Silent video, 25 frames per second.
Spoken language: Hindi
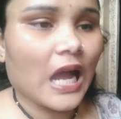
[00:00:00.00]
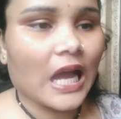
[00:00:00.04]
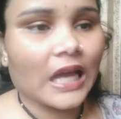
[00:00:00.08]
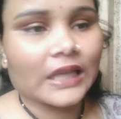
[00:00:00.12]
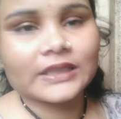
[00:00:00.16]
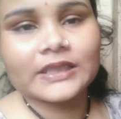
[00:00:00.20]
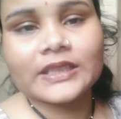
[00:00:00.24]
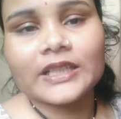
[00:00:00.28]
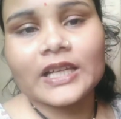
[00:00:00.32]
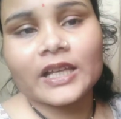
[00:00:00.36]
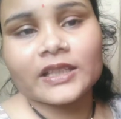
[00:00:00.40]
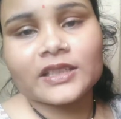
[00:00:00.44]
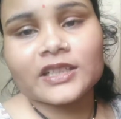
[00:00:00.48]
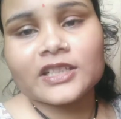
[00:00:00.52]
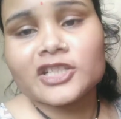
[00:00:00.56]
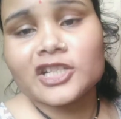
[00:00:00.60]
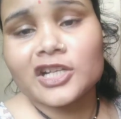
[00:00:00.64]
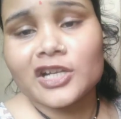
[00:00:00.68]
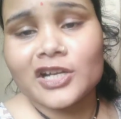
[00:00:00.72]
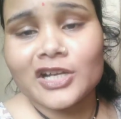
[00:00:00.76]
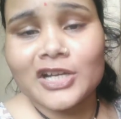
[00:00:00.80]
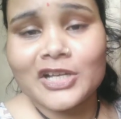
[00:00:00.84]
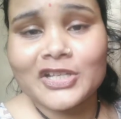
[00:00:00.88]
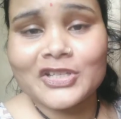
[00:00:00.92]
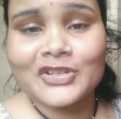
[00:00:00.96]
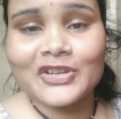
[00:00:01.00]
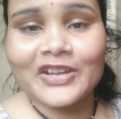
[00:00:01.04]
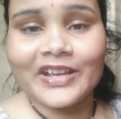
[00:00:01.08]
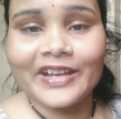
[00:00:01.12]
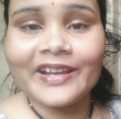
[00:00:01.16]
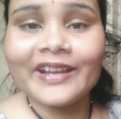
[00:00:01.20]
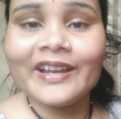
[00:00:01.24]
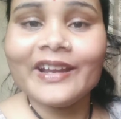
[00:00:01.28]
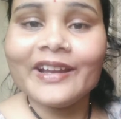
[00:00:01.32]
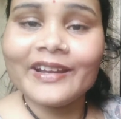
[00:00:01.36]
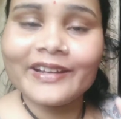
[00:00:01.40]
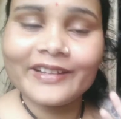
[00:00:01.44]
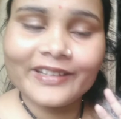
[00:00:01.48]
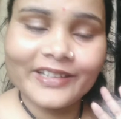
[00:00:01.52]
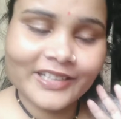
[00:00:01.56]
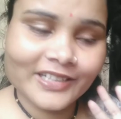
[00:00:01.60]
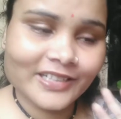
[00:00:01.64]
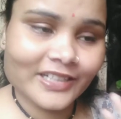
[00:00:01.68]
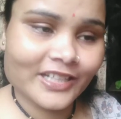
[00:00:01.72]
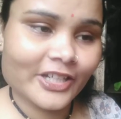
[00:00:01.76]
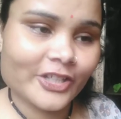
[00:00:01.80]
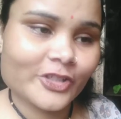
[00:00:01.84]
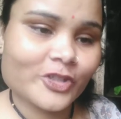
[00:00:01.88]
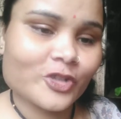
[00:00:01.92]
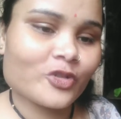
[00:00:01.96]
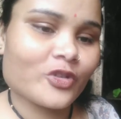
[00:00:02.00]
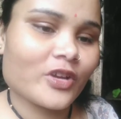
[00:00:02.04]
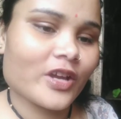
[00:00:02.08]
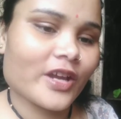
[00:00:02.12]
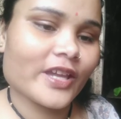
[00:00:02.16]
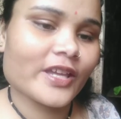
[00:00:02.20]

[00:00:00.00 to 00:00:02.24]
आधी आधी जगह जो है डिग लग चुका